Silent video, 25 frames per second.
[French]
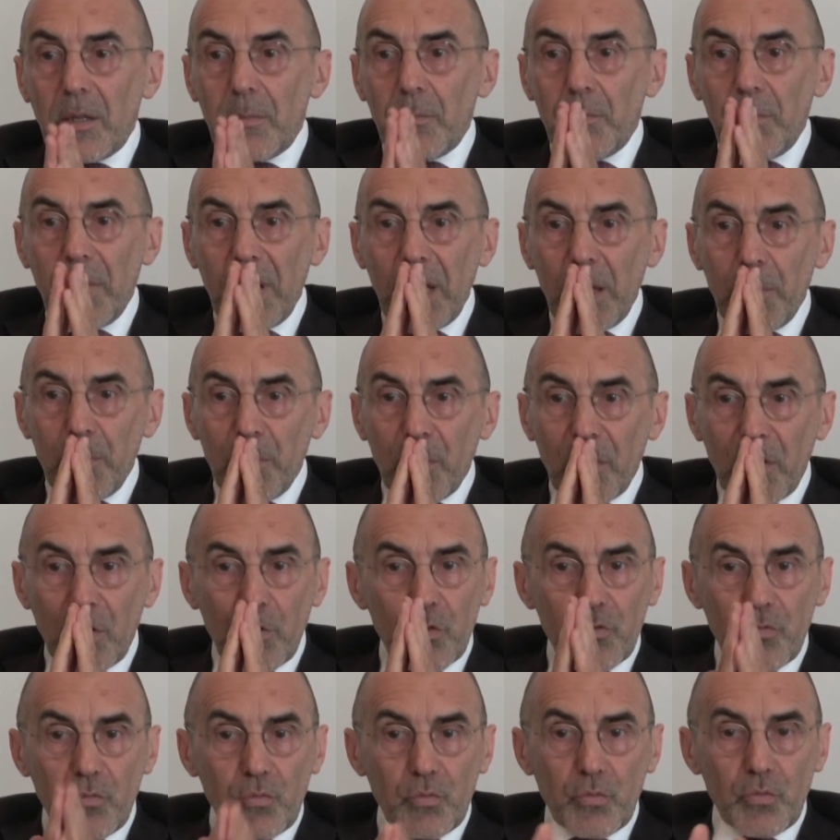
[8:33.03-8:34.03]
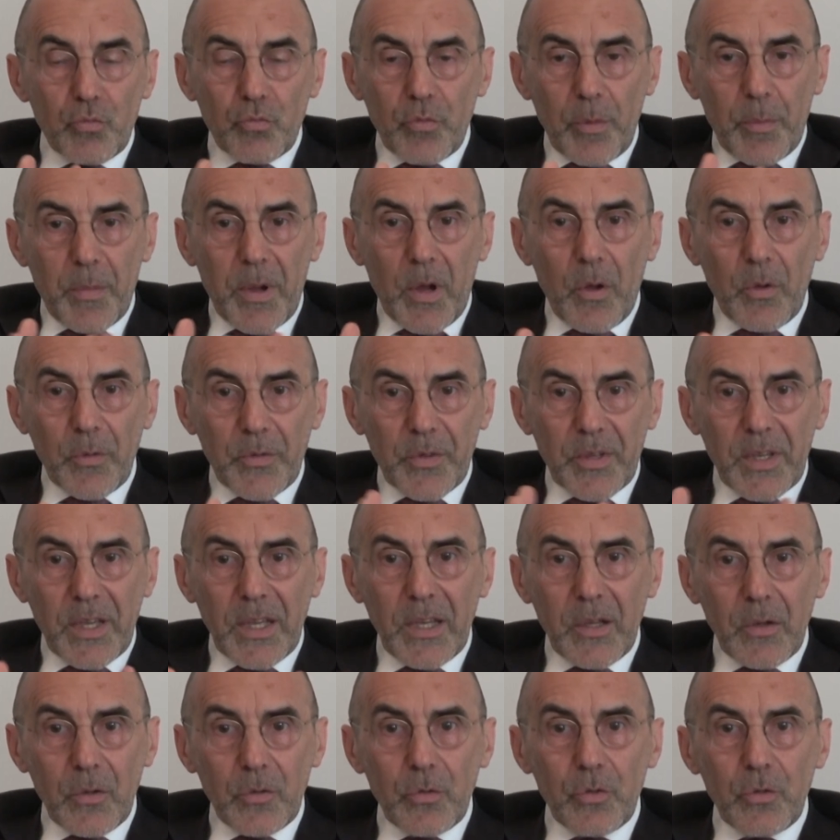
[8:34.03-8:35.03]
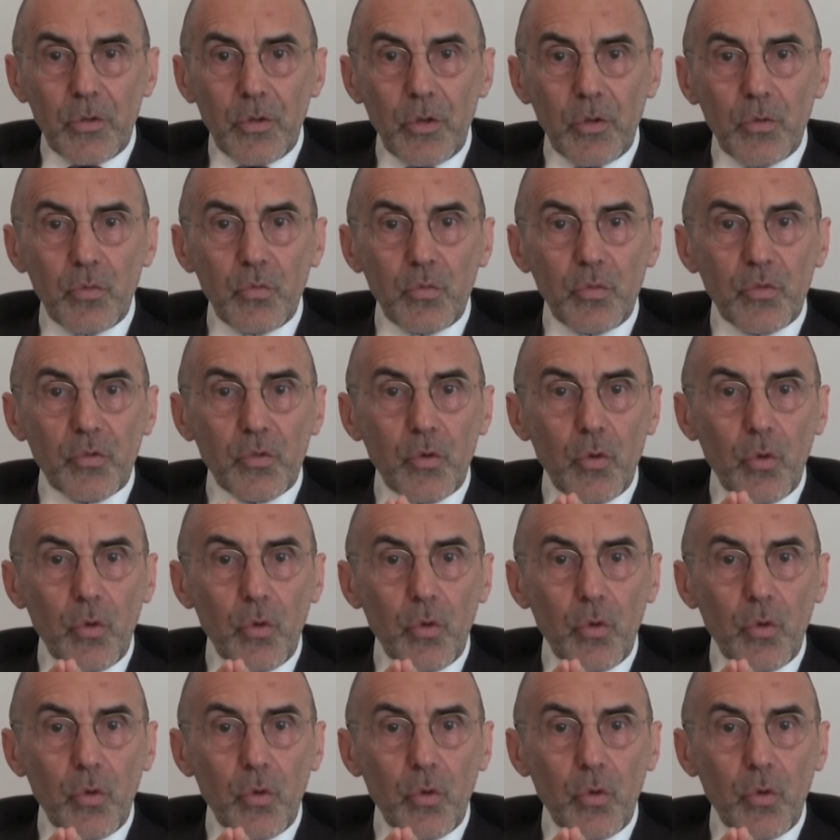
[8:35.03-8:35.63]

mais que je ne vais pas rentrer dedans. Nous,